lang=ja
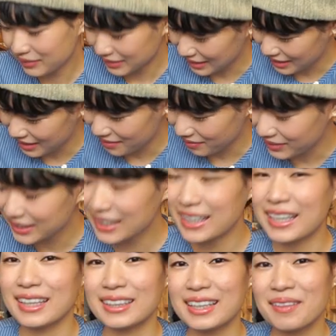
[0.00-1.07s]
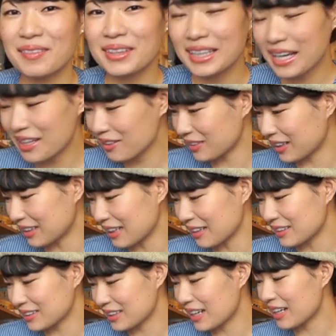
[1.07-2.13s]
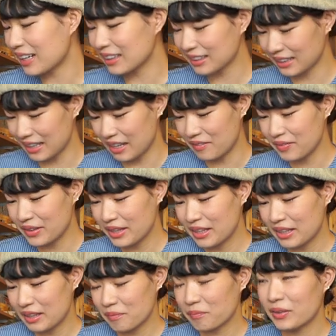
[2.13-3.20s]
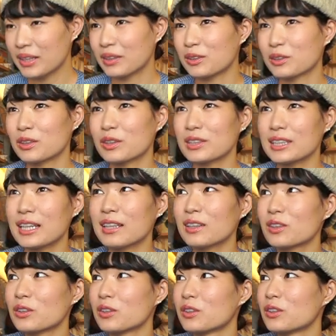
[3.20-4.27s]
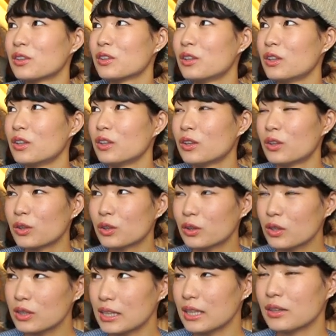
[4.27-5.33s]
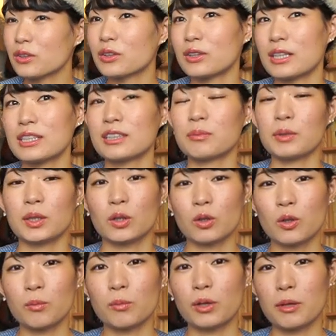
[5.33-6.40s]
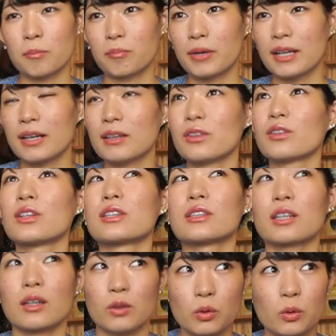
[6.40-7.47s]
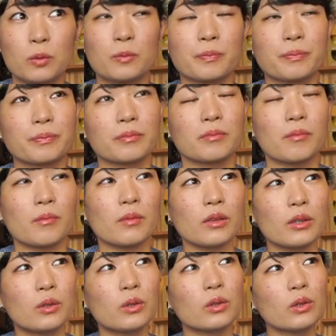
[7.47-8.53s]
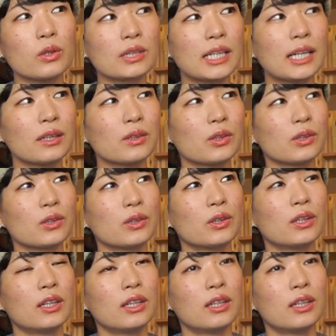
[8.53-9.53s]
でまだやってみたいのがたくさんあってやっぱりホットサンドホットサンドのレシピの本もいっぱいあるんですけどホットサンド